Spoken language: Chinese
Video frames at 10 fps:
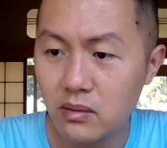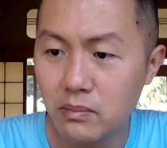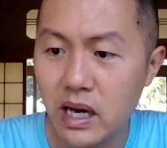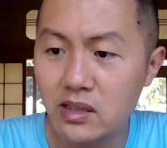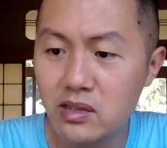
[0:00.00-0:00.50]

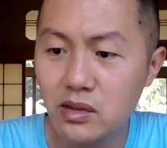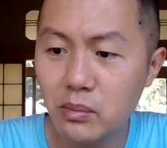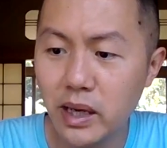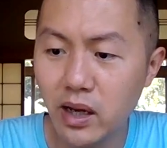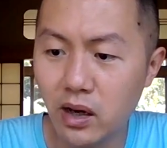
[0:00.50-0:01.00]
八十都
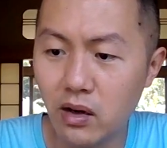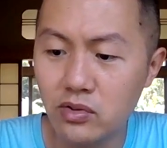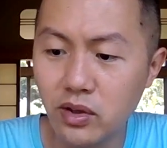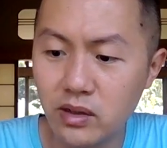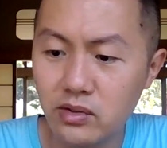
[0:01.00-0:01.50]
没
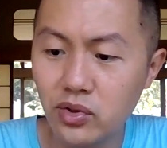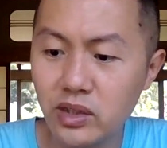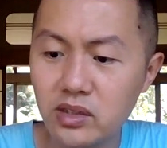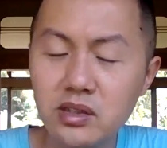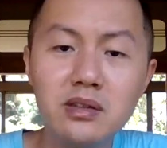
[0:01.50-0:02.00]
有，全
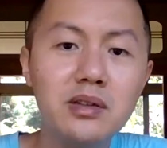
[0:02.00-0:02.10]
全是